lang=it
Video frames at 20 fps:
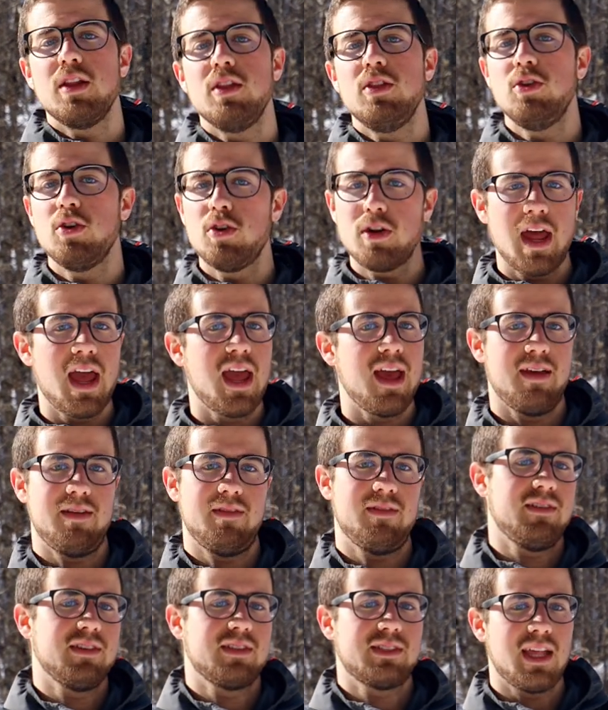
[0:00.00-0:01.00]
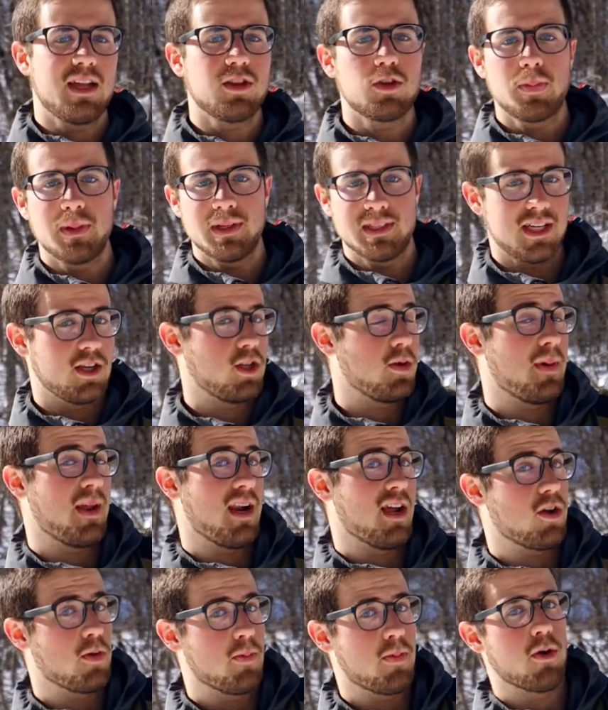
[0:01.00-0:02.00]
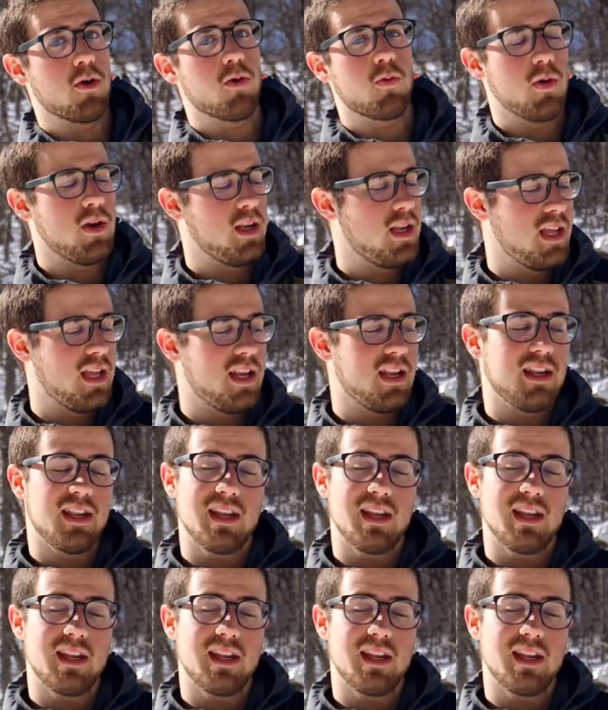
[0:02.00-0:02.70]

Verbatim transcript: non è stato pensato per la GoPro quindi